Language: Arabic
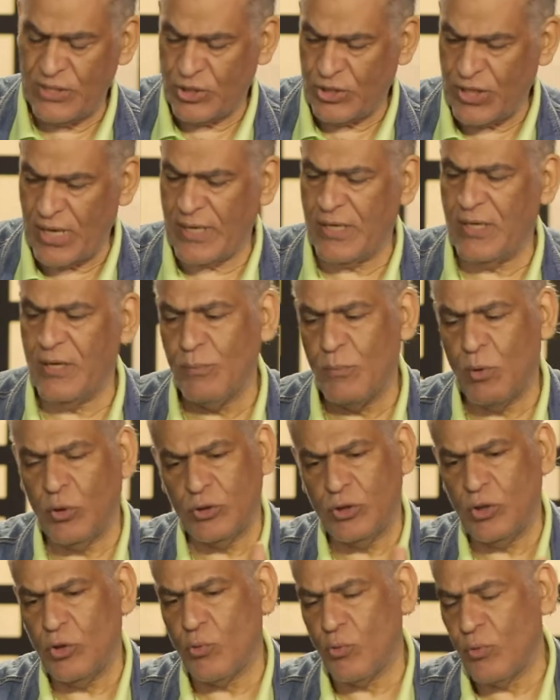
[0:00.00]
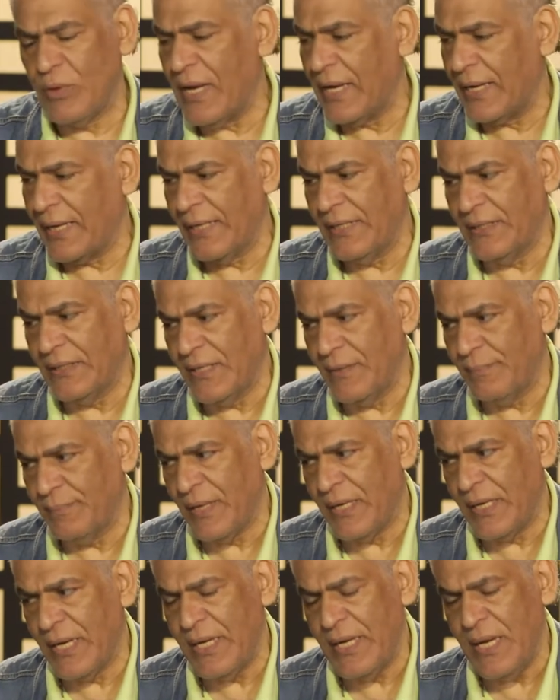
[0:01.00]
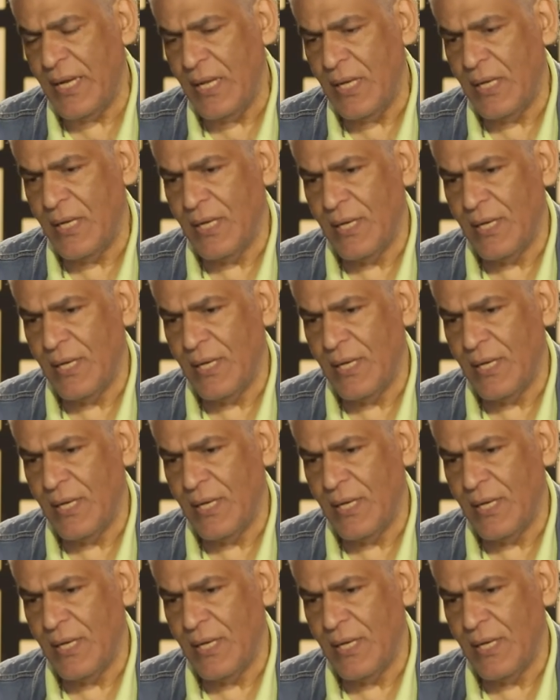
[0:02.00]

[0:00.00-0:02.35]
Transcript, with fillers: الشكل المواضيع كلها كانت لبنانيه